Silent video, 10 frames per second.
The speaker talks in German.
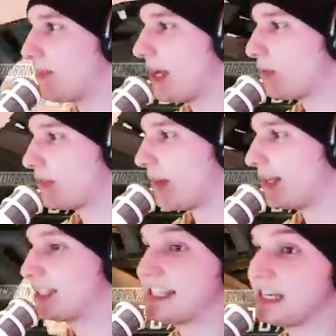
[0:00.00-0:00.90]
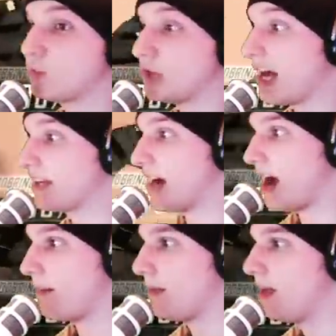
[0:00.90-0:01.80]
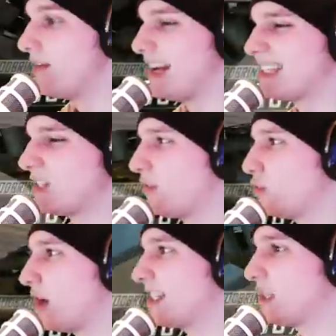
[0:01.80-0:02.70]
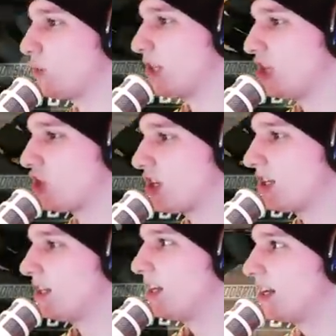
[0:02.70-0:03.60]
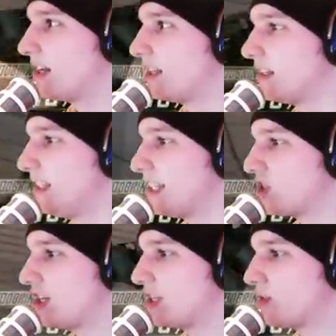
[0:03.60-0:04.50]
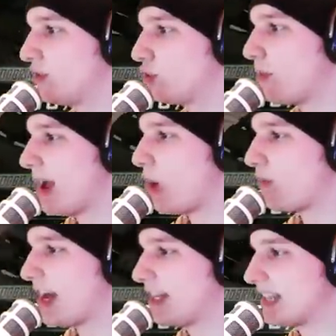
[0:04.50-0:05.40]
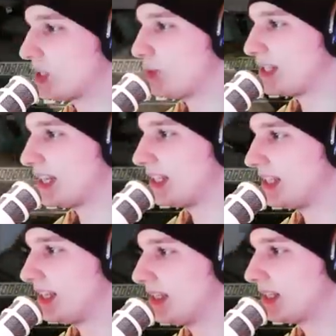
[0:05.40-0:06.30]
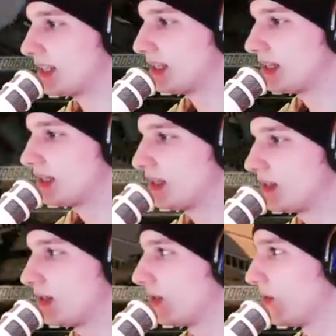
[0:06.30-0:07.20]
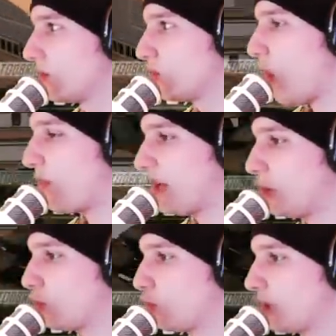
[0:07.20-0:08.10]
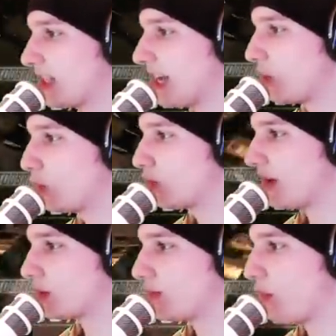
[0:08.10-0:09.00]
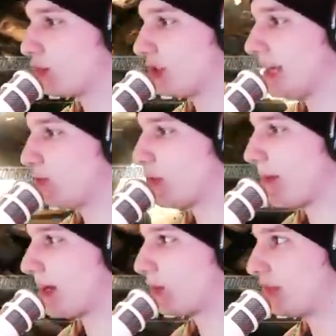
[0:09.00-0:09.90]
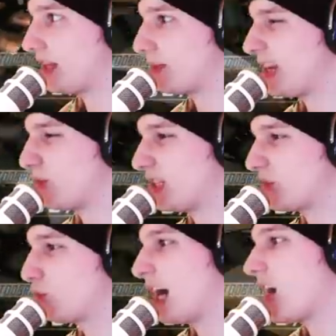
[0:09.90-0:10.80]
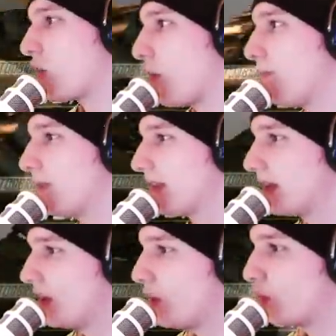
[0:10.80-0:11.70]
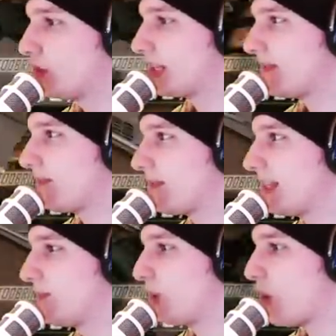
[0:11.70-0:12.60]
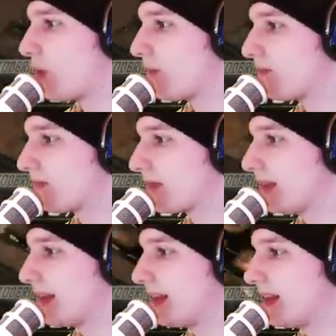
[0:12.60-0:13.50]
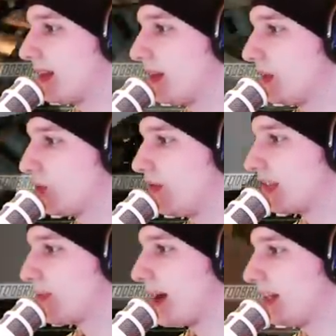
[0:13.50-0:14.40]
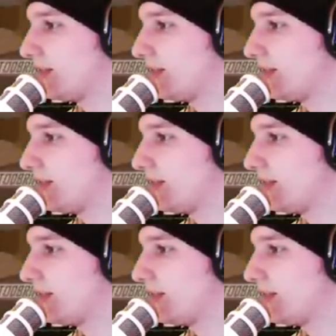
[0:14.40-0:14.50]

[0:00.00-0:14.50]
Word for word: Minecraft damals hier gut ankam. Weil das ist sowieso ein COD-Channel. Dieser Channel ist sowieso mehr auf eine Sache spezialisiert. So auf Ego-Shooter-Sachen und so weiter und so fort. Und ich habe schon mal Minecraft hier gebracht und es ist gut angekommen. Und ich würde auch sowas machen.